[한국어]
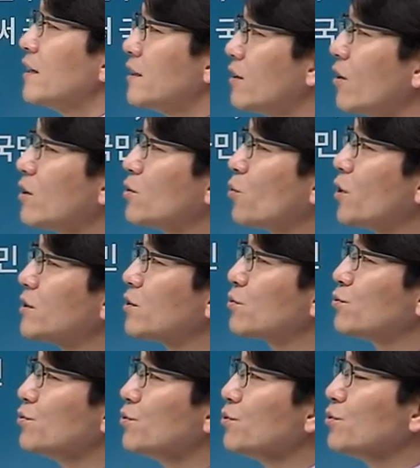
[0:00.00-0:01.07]
그걸 통해서
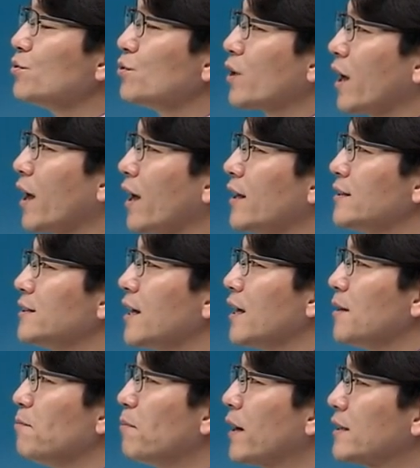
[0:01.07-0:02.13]
궁극의 이제
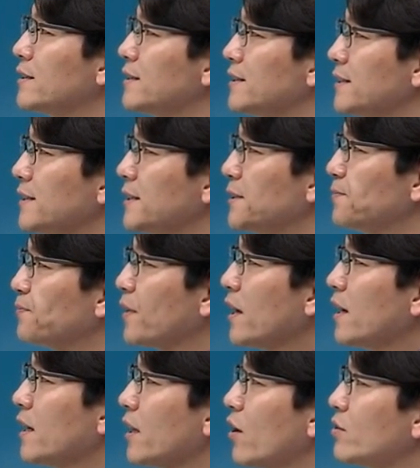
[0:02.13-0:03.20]
임팩트는
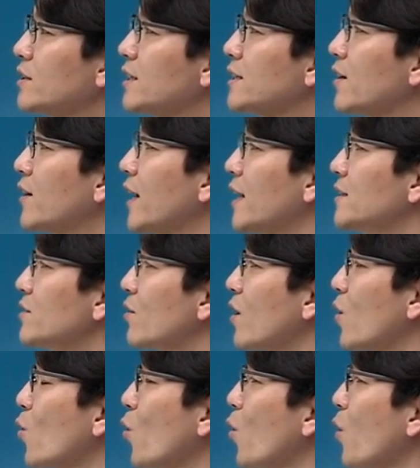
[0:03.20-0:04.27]
경제생활의
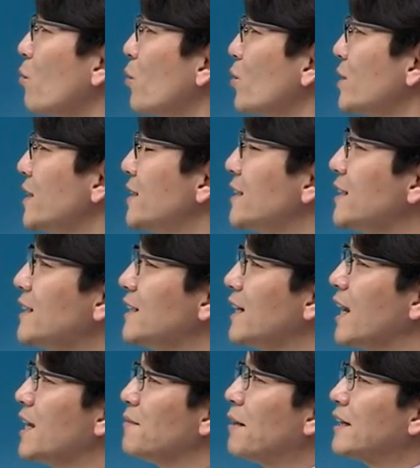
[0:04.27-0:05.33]
안정과 공공복리
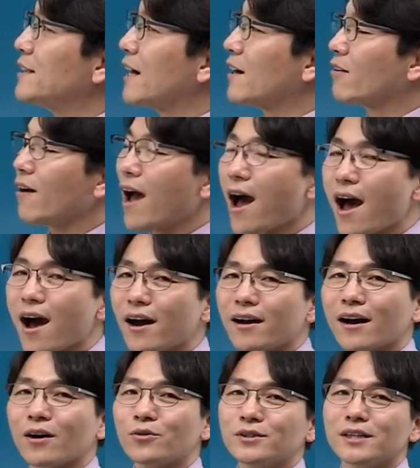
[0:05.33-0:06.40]
증진에 이바지할 거야
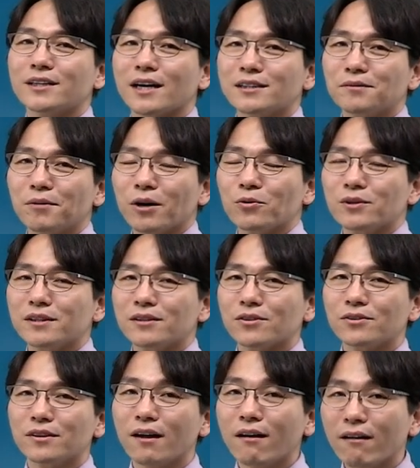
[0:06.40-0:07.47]
라고 이제 다짐하고 있는
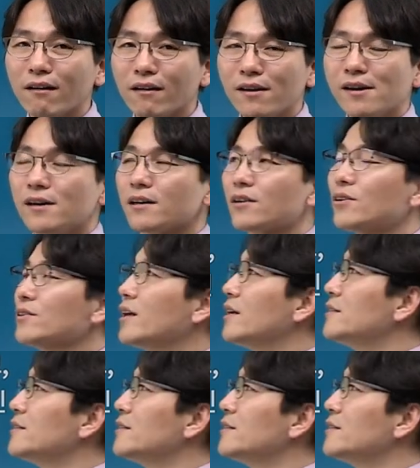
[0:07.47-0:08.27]
건데 그런데